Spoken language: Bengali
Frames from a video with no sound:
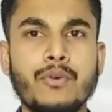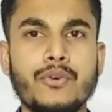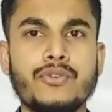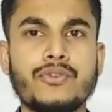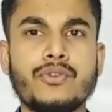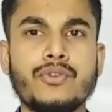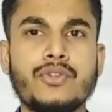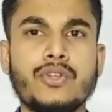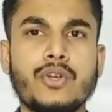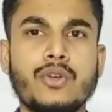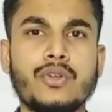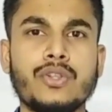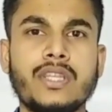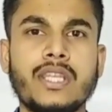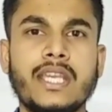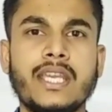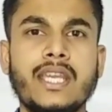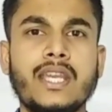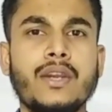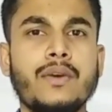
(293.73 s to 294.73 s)
বস্তু
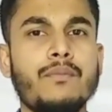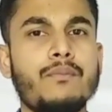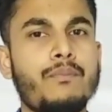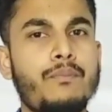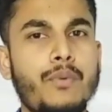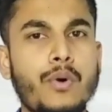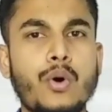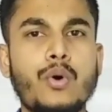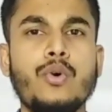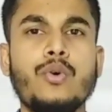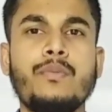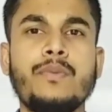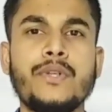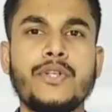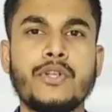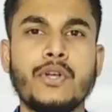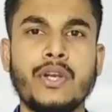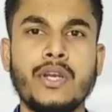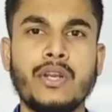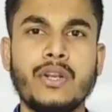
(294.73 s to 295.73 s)
জগতে বহু
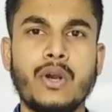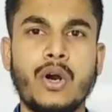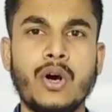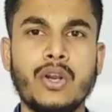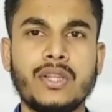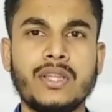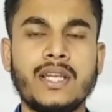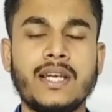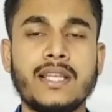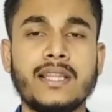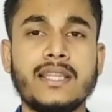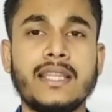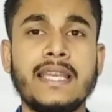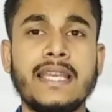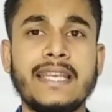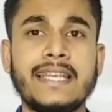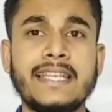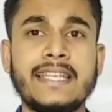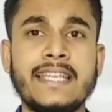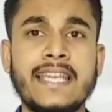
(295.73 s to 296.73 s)
বিষয়ের অর্থাৎ
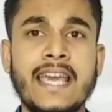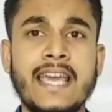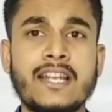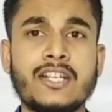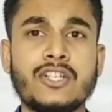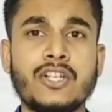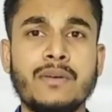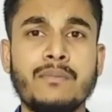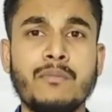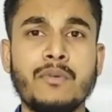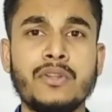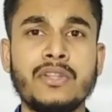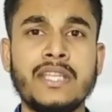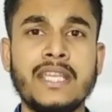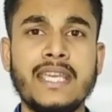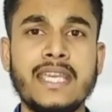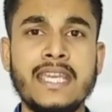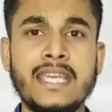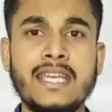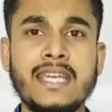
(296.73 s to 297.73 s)
জ্ঞান
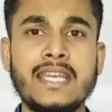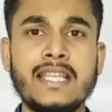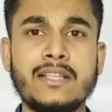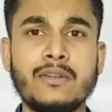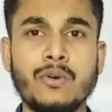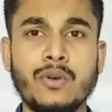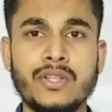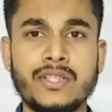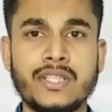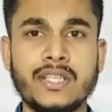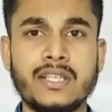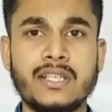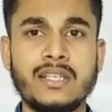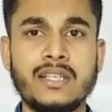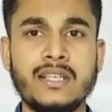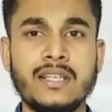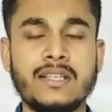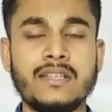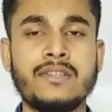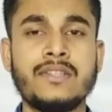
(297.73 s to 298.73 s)
সম্বন্ধে ইঙ্গিত করেছেন
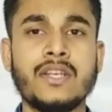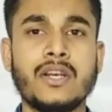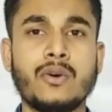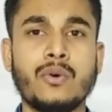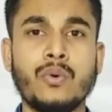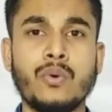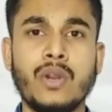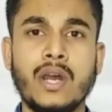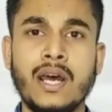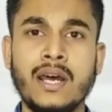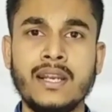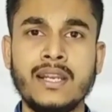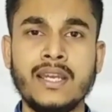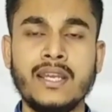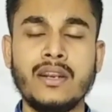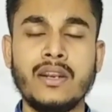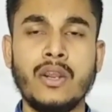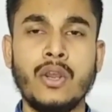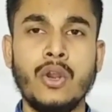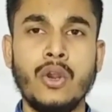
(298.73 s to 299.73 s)
যা
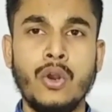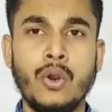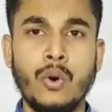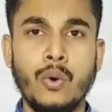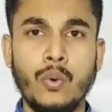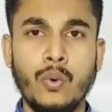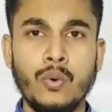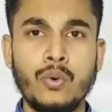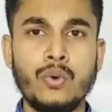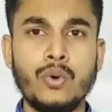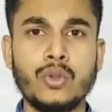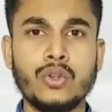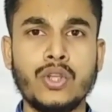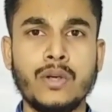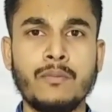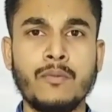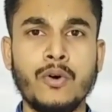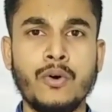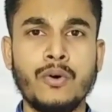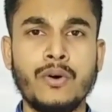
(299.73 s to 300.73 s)
কোরআনের
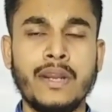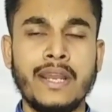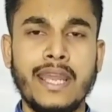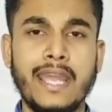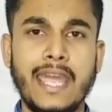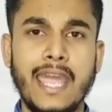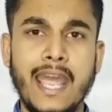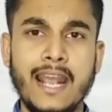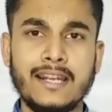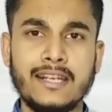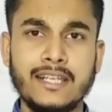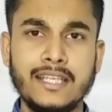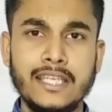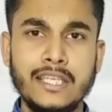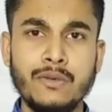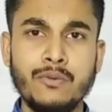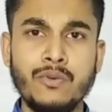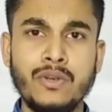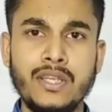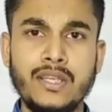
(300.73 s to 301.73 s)
অন্যতম একটি
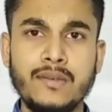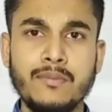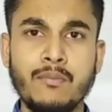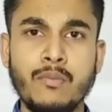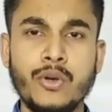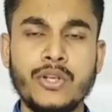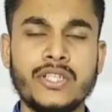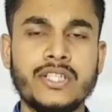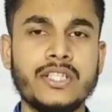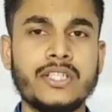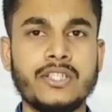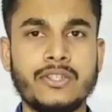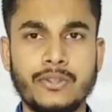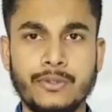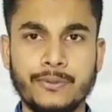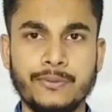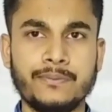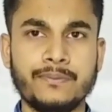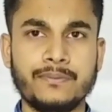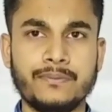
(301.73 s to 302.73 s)
ইউনিক
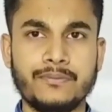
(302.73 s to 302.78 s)
বৈশিষ্ট্য